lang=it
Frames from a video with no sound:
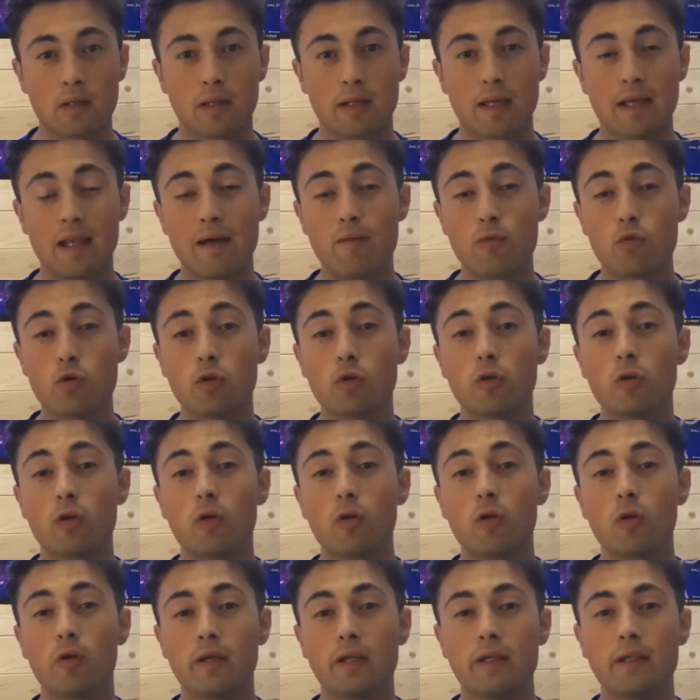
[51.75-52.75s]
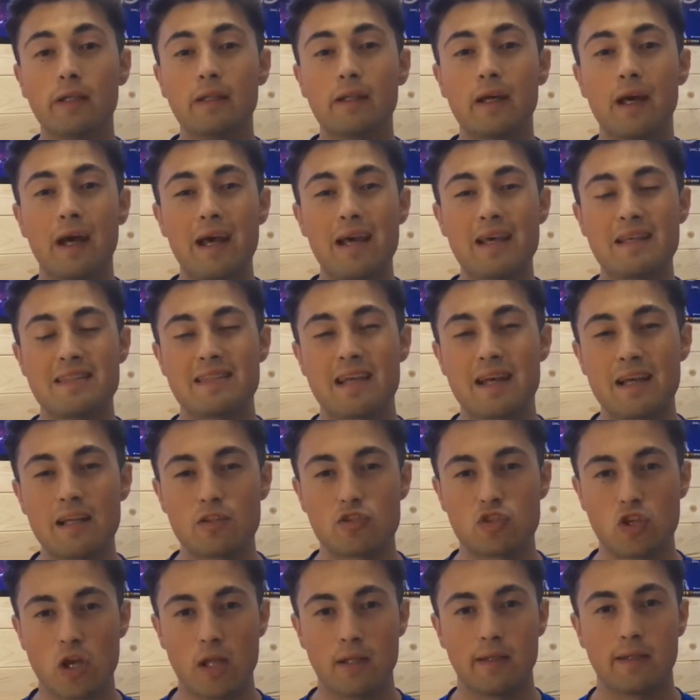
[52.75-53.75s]
che lavorano in ESA
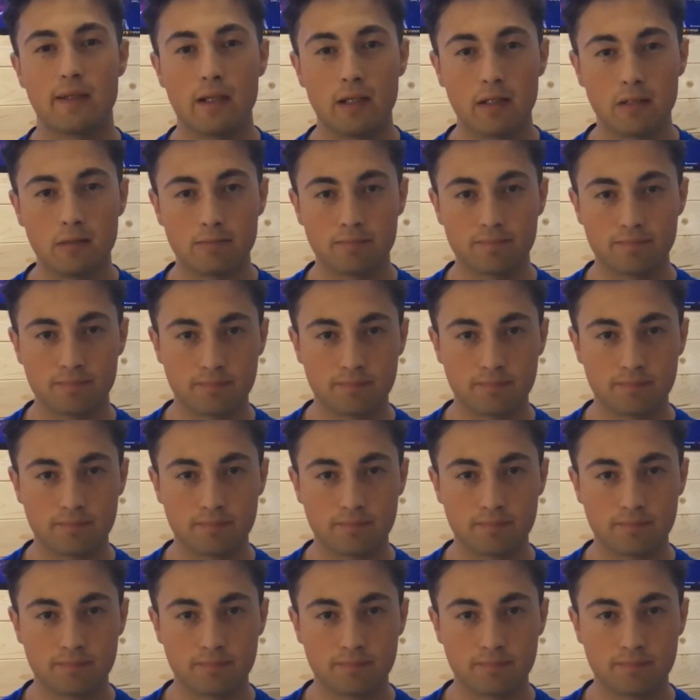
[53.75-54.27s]
channel,